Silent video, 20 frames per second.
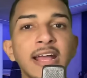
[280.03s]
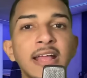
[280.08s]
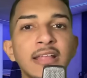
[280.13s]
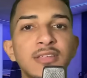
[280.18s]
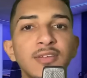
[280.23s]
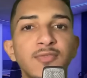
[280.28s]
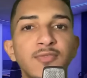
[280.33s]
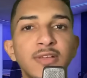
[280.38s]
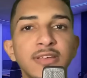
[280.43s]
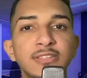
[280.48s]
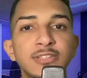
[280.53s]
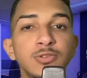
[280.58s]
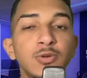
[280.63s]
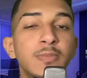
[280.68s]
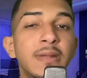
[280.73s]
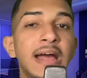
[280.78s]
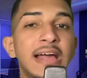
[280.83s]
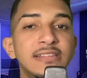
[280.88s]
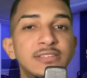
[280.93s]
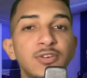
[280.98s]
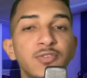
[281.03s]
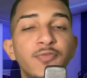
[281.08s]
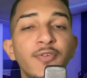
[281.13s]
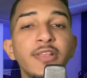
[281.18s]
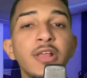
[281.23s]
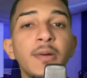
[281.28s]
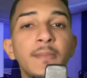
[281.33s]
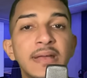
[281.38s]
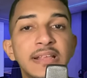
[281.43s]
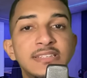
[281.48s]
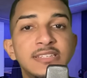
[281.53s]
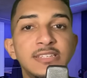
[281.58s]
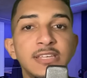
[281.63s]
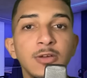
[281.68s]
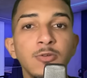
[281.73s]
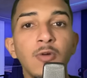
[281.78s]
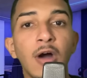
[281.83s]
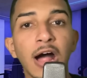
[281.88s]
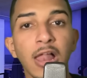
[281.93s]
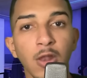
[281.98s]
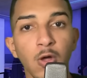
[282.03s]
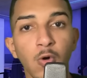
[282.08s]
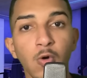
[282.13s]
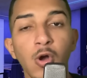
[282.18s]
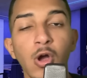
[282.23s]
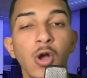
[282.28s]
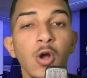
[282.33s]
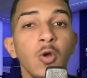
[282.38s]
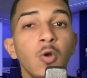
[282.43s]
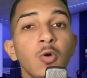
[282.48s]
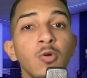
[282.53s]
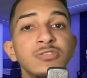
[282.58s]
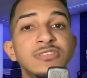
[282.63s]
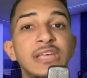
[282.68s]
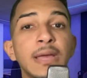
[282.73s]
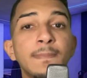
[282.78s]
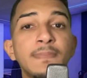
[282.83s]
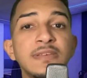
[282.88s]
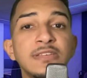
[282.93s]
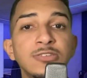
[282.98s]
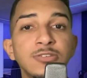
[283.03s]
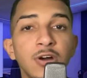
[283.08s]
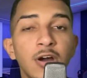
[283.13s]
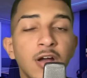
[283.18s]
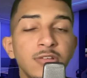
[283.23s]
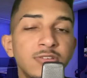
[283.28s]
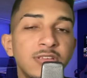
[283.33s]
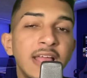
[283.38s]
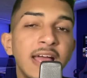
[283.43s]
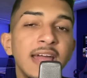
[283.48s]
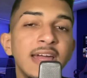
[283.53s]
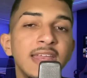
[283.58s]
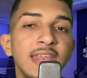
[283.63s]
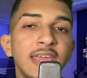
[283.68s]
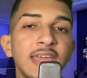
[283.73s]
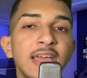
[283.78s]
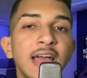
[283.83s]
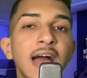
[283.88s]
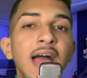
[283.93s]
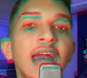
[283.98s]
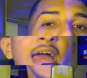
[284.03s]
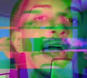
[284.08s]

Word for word: que a Netflix do Brasil finalmente se igualou com os episódios da gringa,